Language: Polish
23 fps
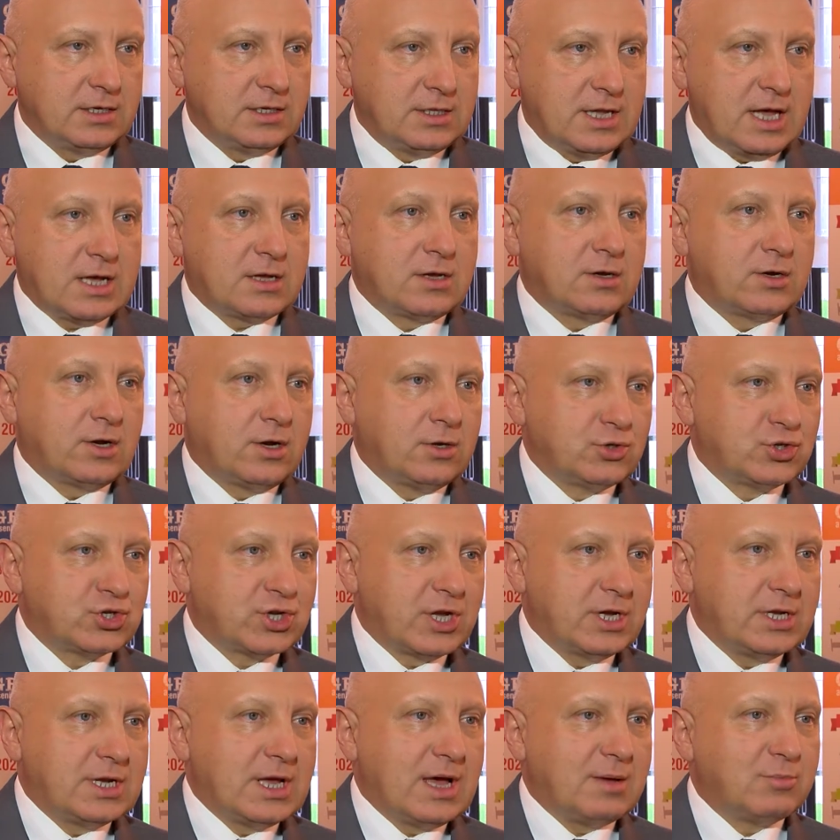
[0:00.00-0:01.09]
na
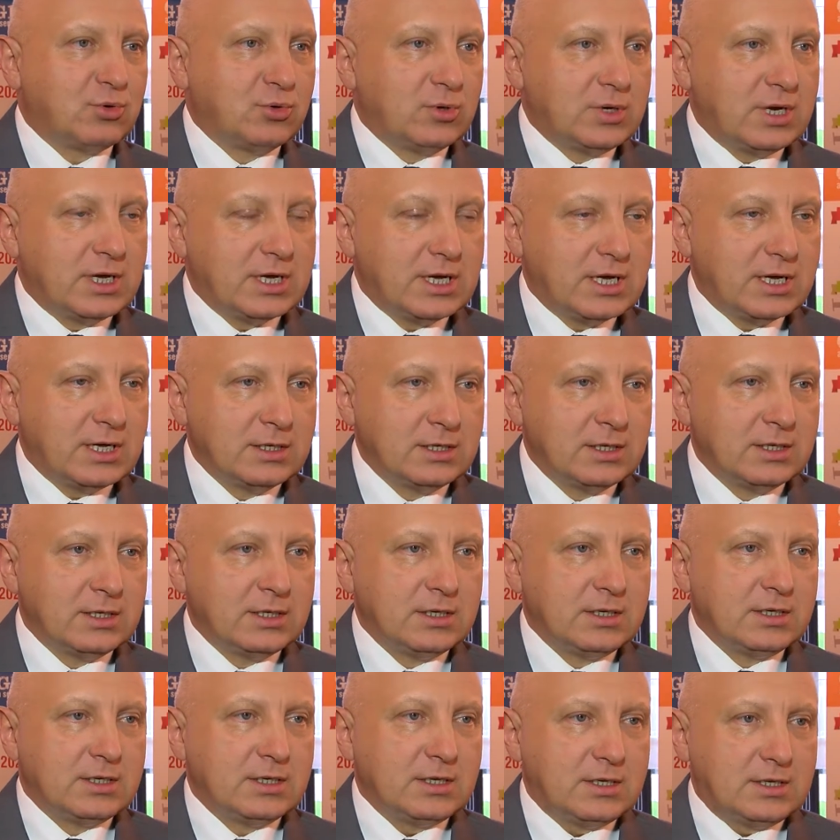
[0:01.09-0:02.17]
gorączkę, na bóle,
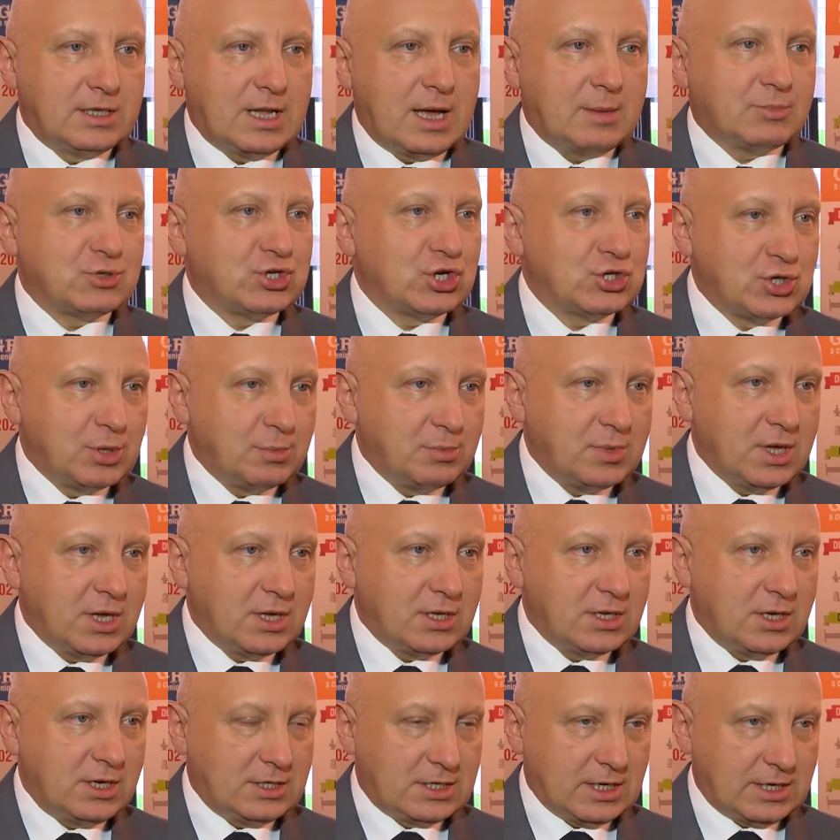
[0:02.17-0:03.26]
na
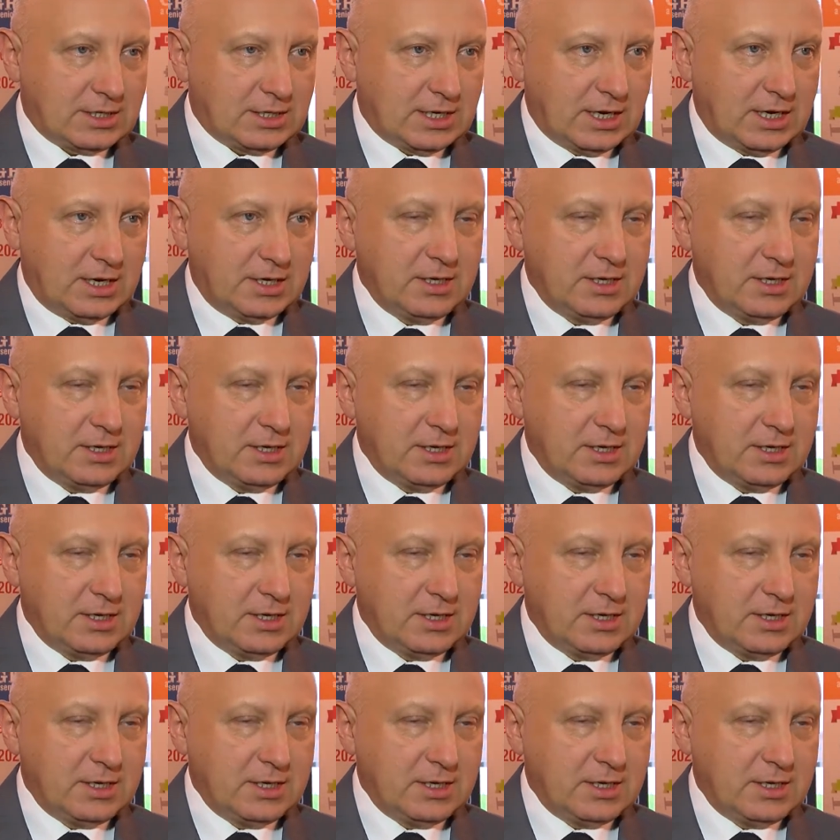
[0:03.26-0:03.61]
przeziębienie itd.